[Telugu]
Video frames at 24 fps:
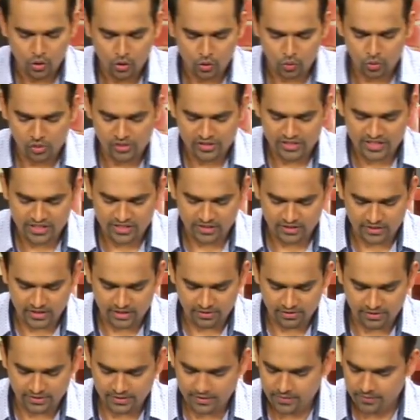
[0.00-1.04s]
రోల్ చేసిన
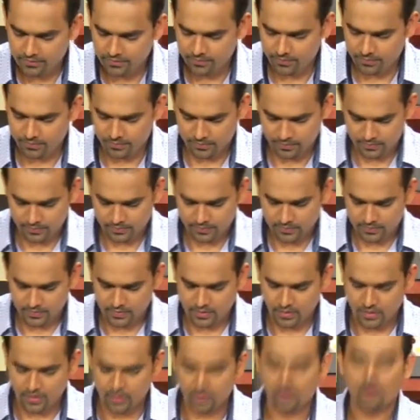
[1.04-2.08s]
తర్వాత
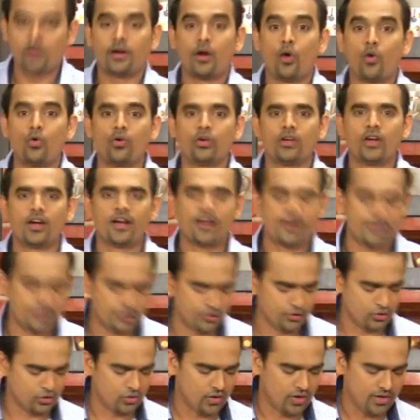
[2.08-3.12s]
రౌండ్గా కట్
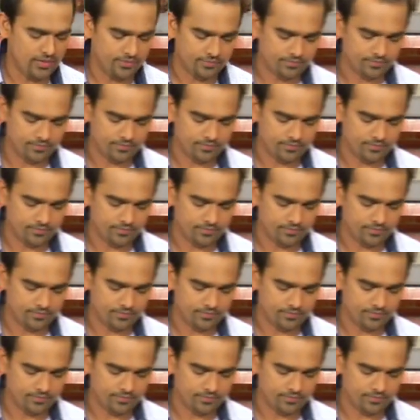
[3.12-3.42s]
చేసుకోవాలి